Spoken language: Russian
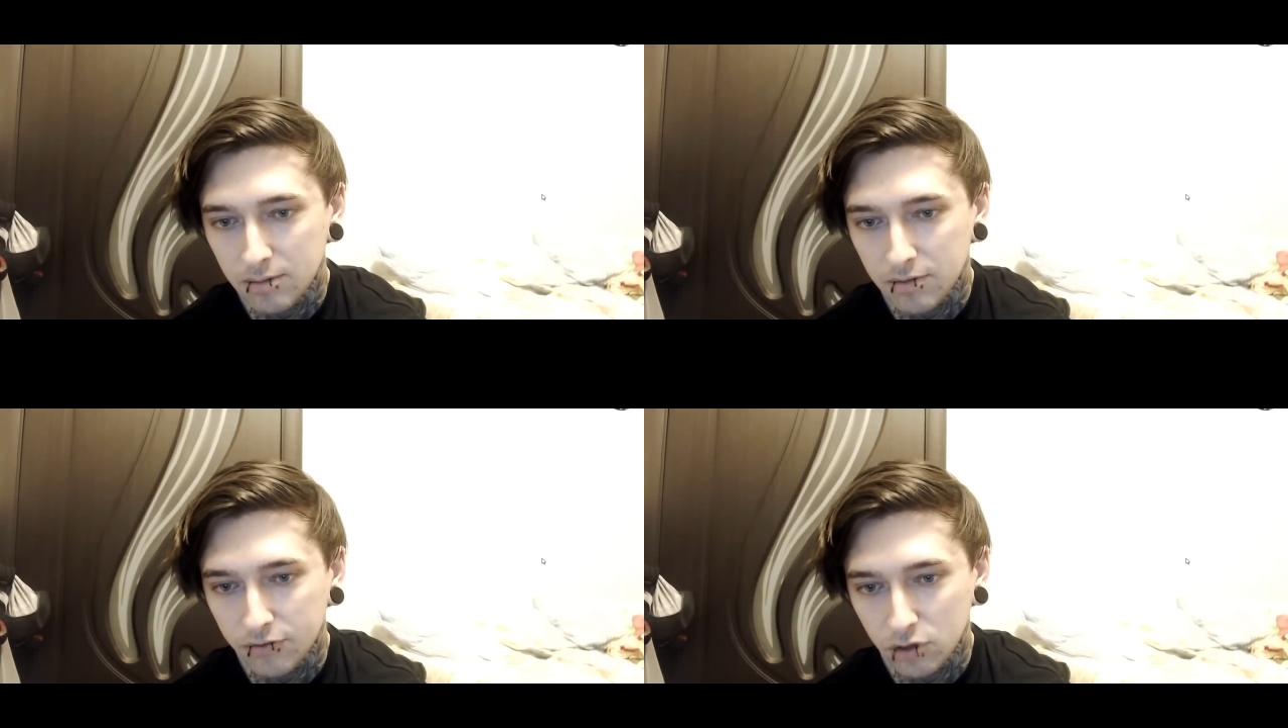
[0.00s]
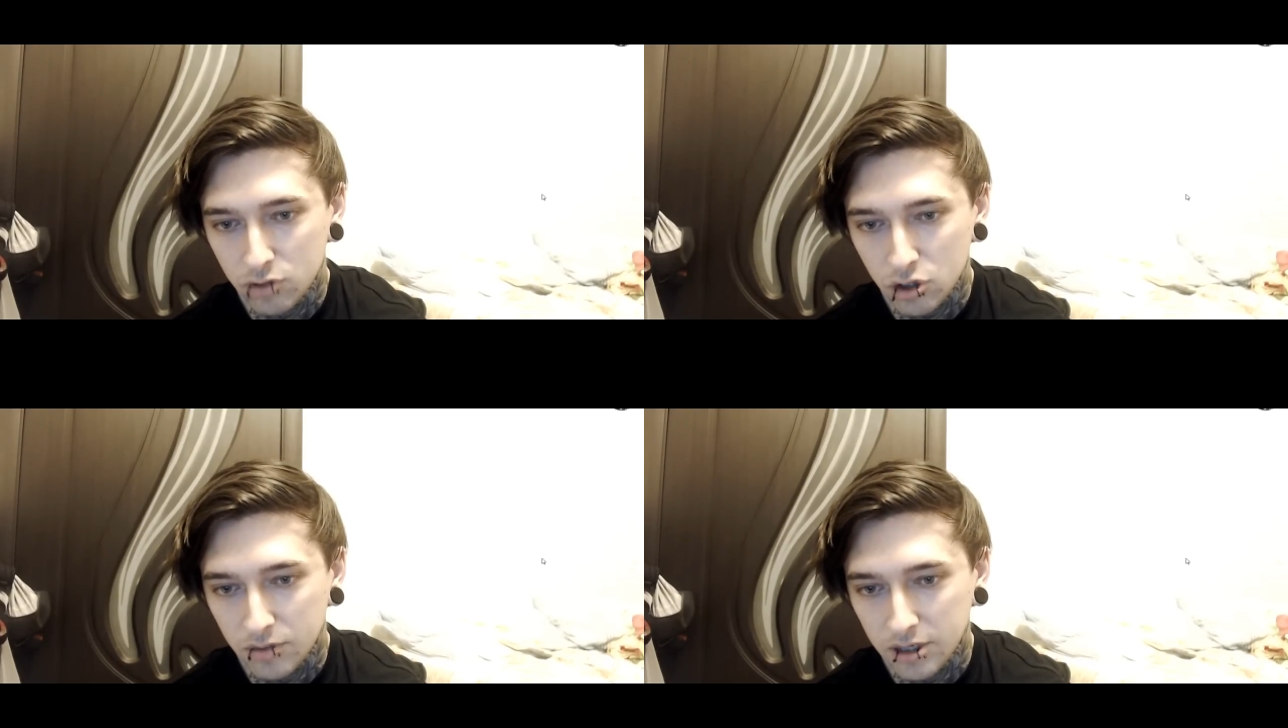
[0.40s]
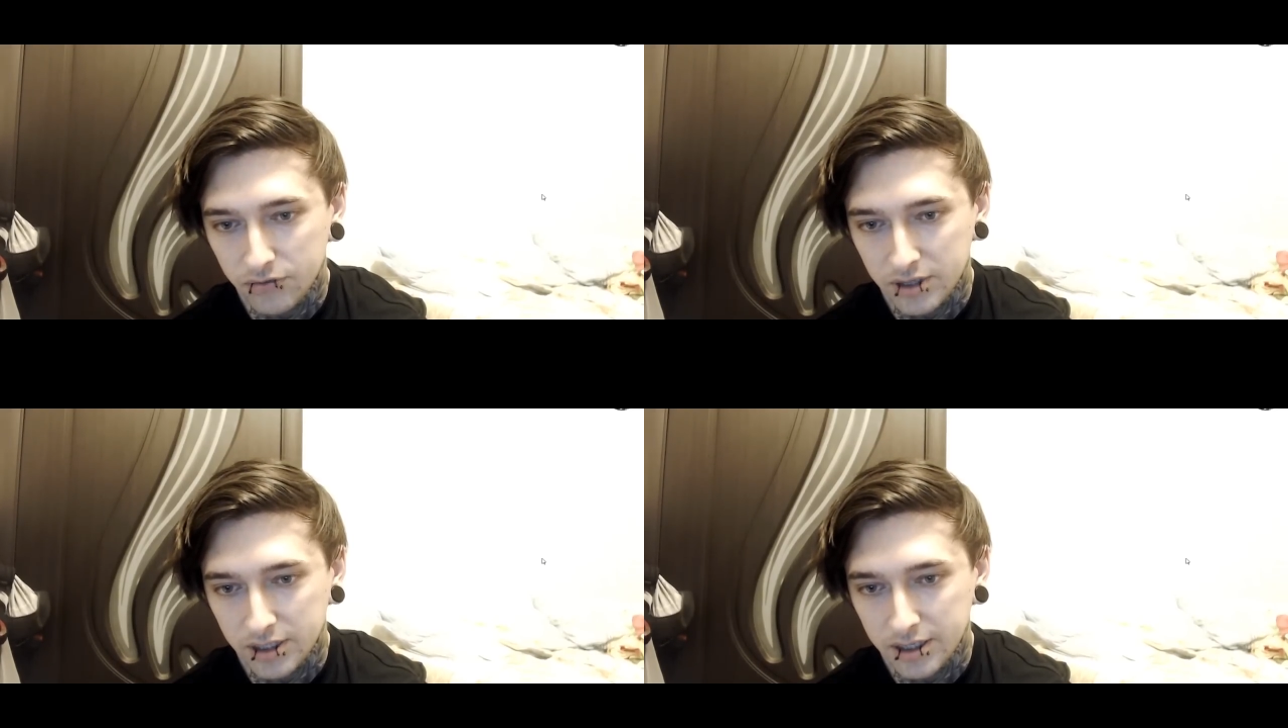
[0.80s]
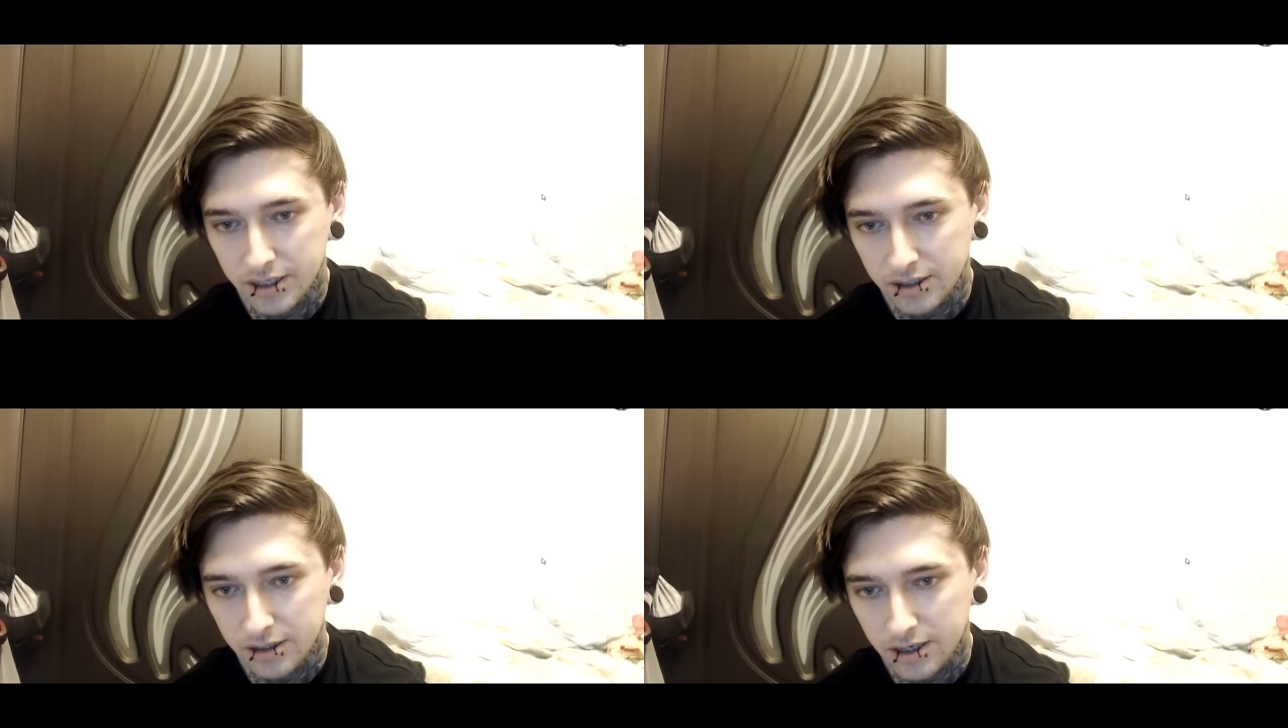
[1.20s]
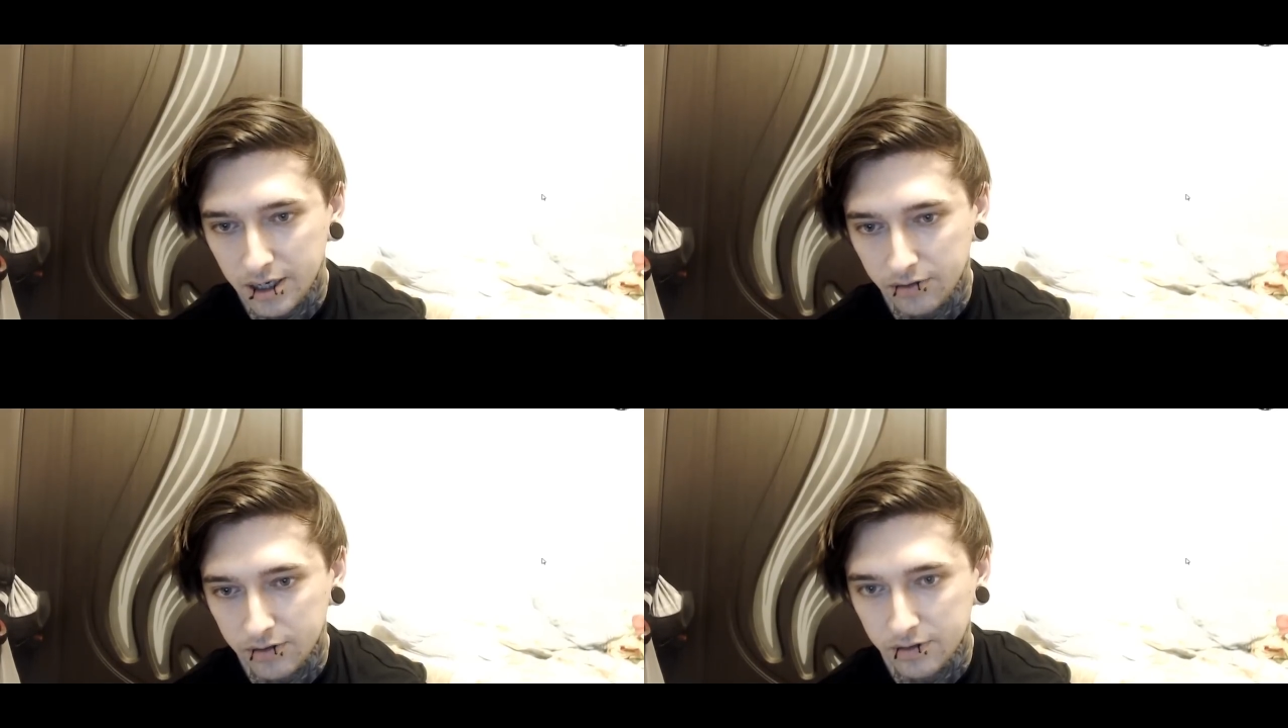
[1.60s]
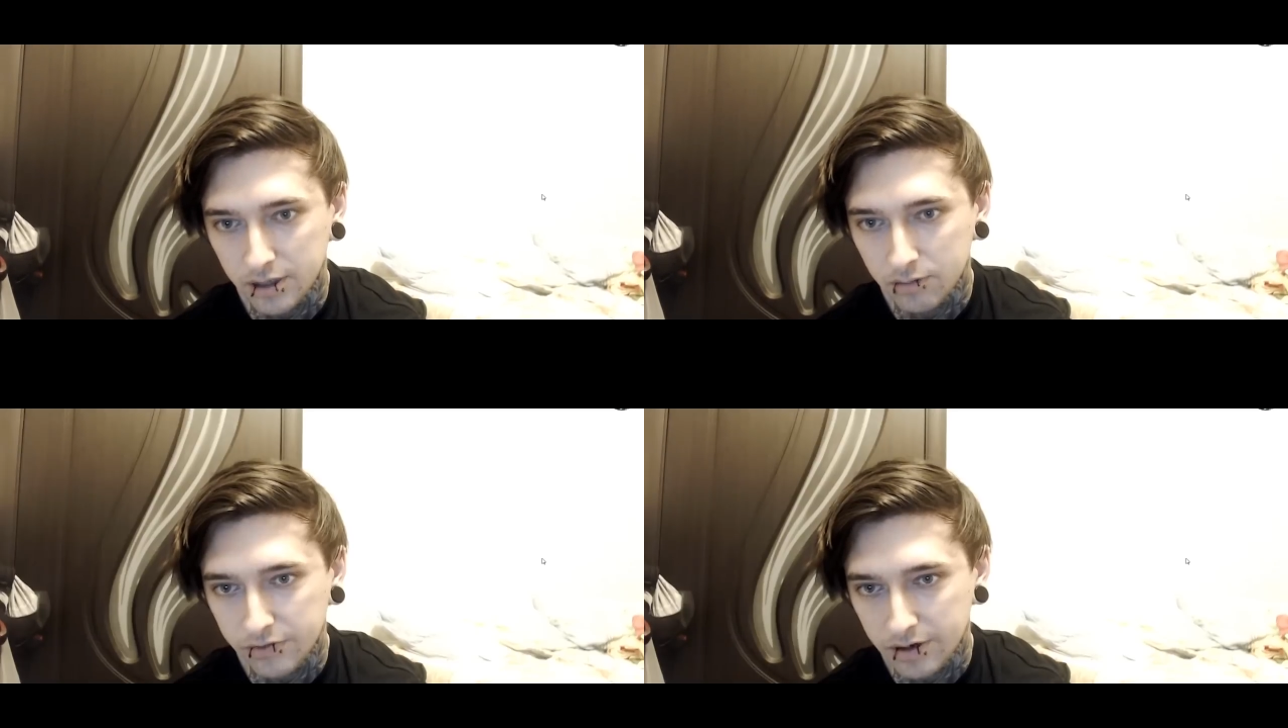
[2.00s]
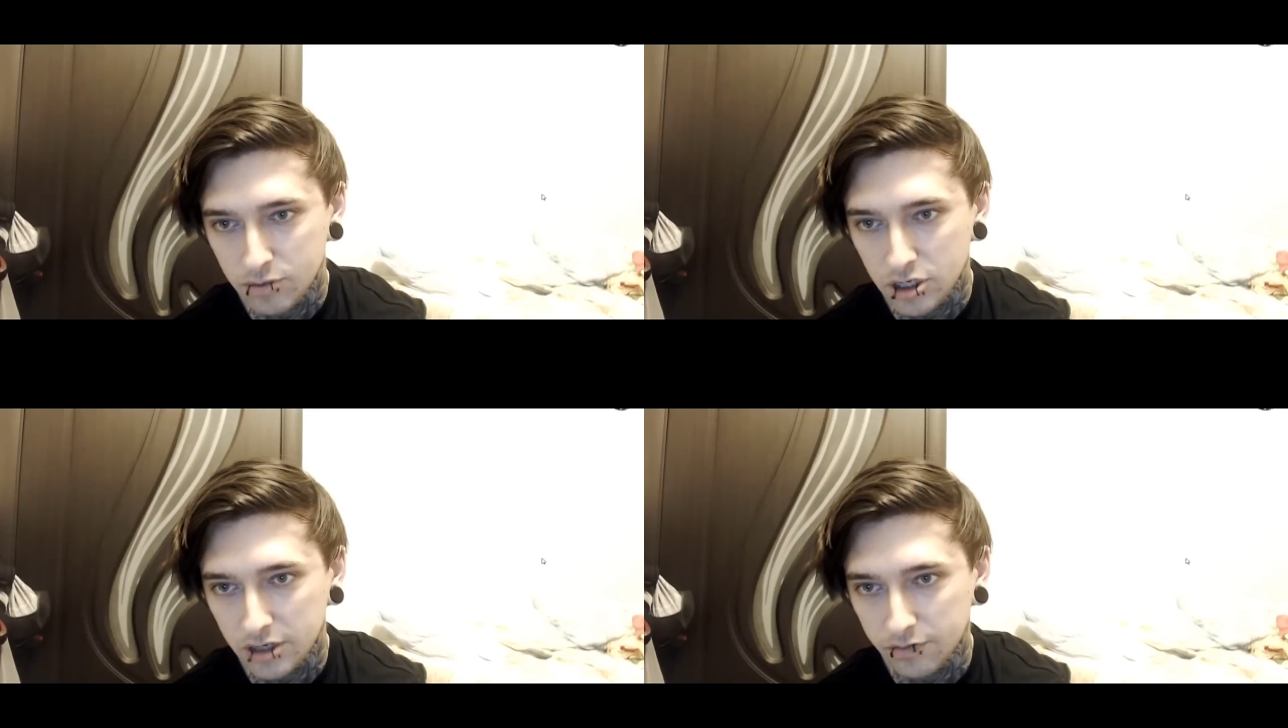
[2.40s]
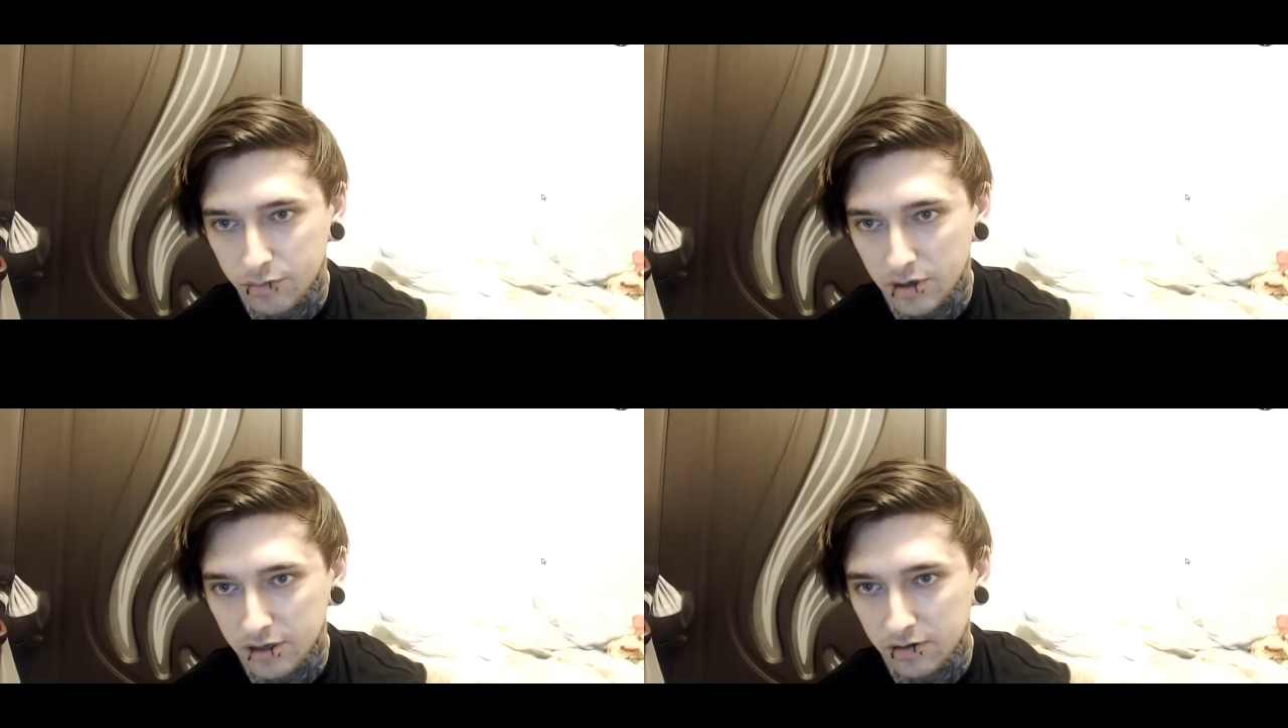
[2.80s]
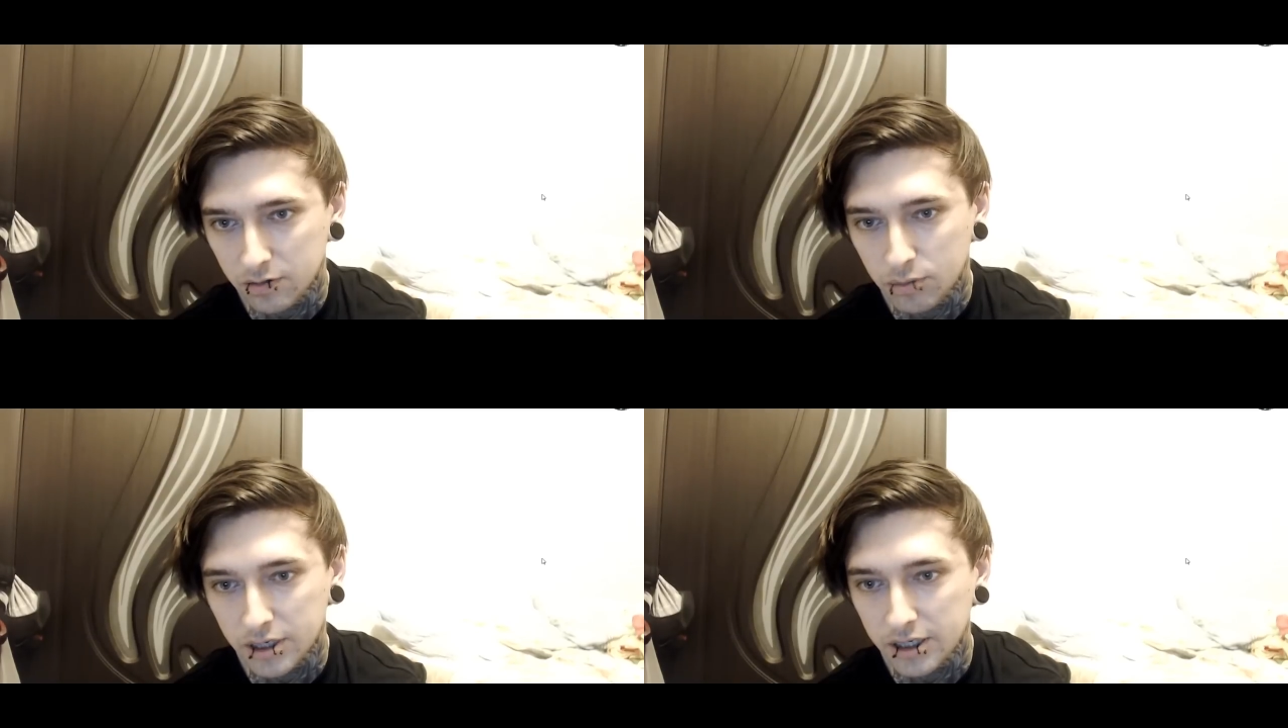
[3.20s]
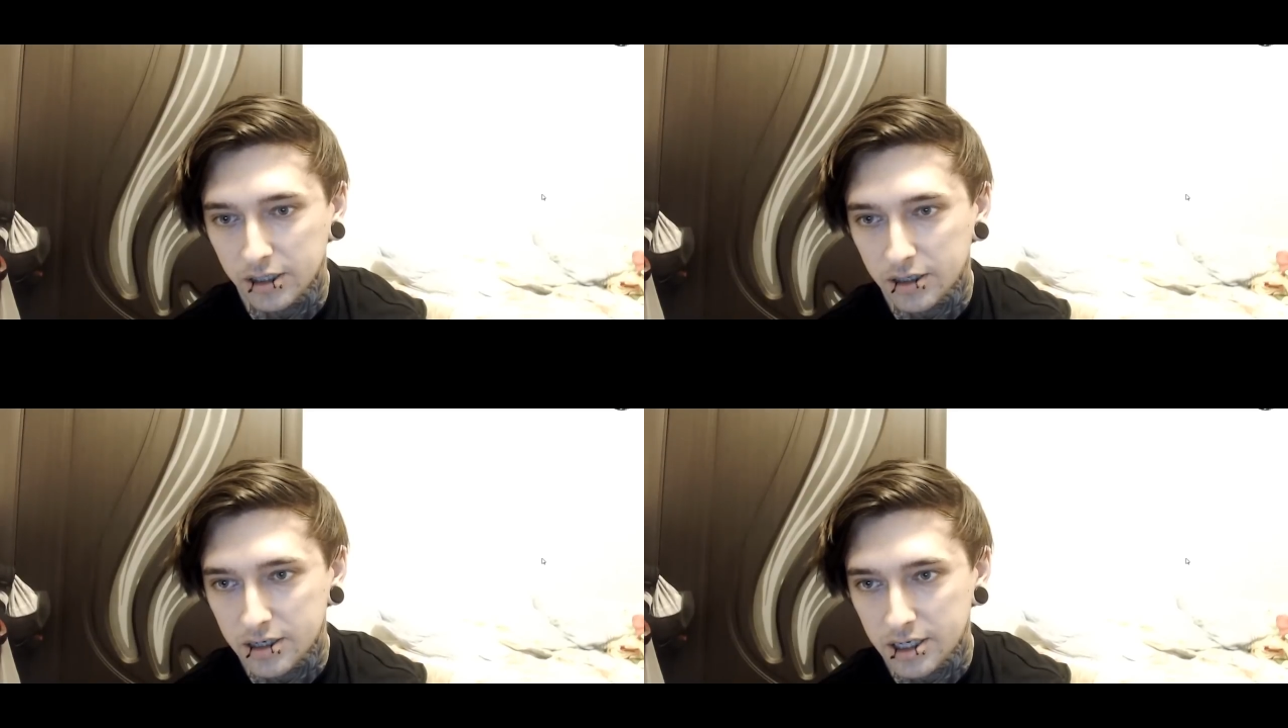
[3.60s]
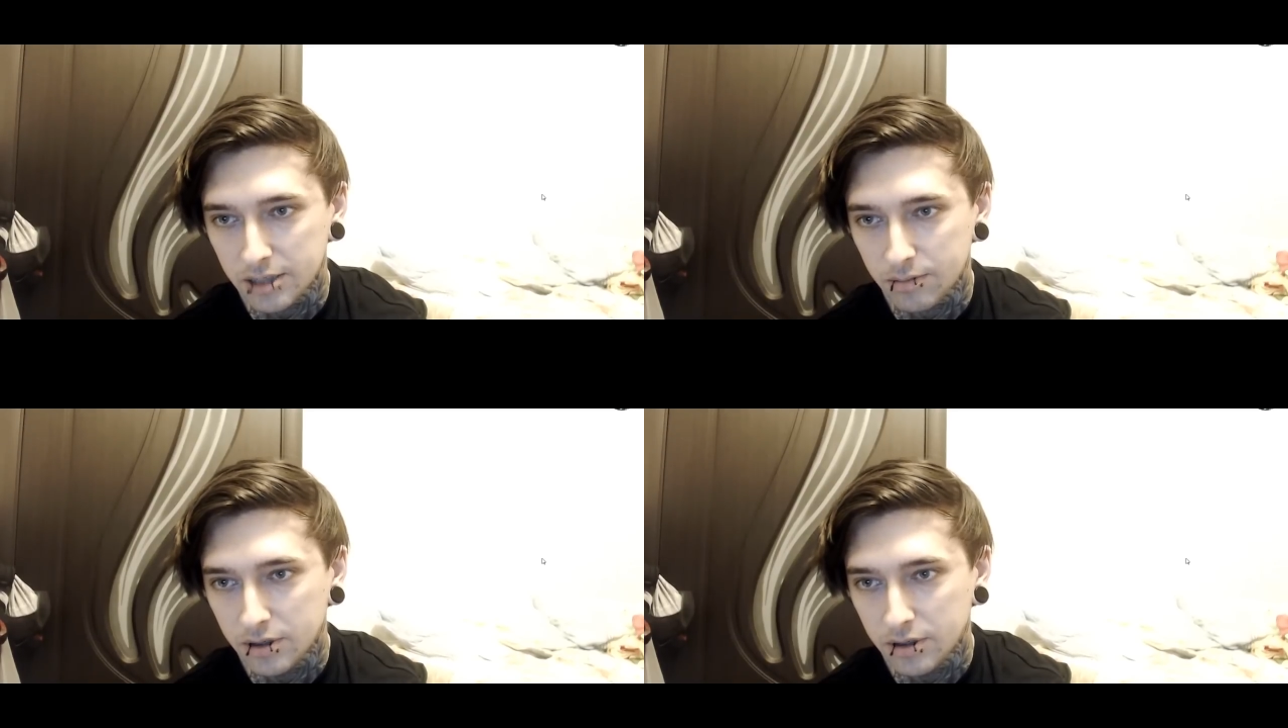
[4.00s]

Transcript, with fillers: в том, что мне не всегда это нравится, как бы вообще, в принципе, какие-то темы.